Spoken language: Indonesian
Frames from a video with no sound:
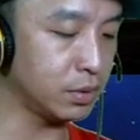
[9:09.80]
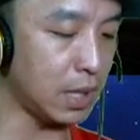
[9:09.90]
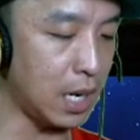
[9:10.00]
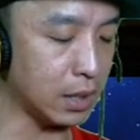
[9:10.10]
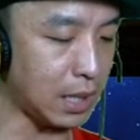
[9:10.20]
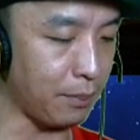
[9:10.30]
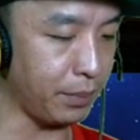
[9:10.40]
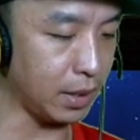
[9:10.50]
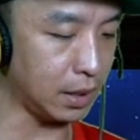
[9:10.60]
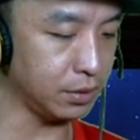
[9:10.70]
saya
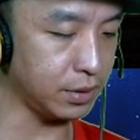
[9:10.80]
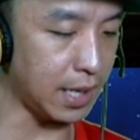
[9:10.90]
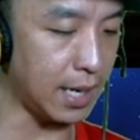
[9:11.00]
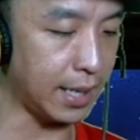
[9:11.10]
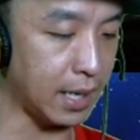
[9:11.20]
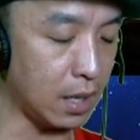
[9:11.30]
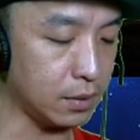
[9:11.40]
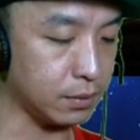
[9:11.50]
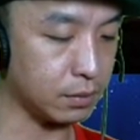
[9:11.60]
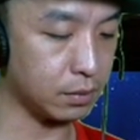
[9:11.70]
tampilkan Selena.
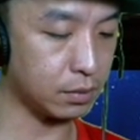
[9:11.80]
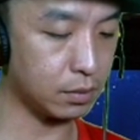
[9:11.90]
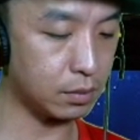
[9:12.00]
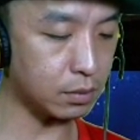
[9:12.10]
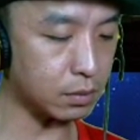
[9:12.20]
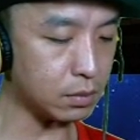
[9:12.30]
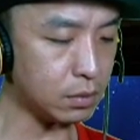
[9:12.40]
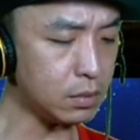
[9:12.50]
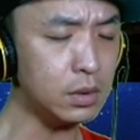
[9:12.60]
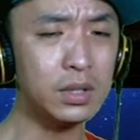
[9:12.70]

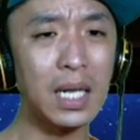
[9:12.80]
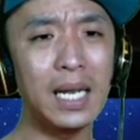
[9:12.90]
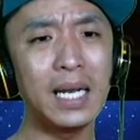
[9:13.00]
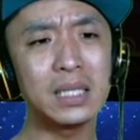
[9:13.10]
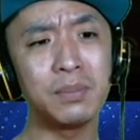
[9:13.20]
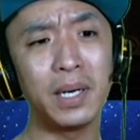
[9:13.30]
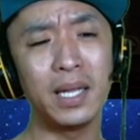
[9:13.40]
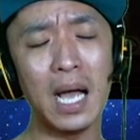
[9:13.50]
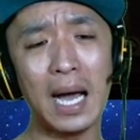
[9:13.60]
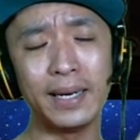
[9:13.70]
Selena
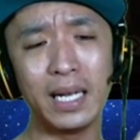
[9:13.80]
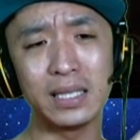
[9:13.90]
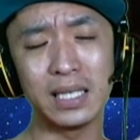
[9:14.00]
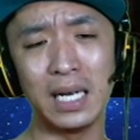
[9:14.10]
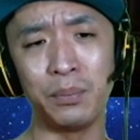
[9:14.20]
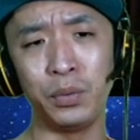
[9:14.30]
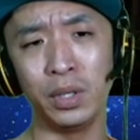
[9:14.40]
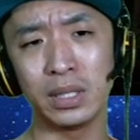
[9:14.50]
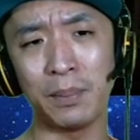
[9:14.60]
sebenarnya ada saya build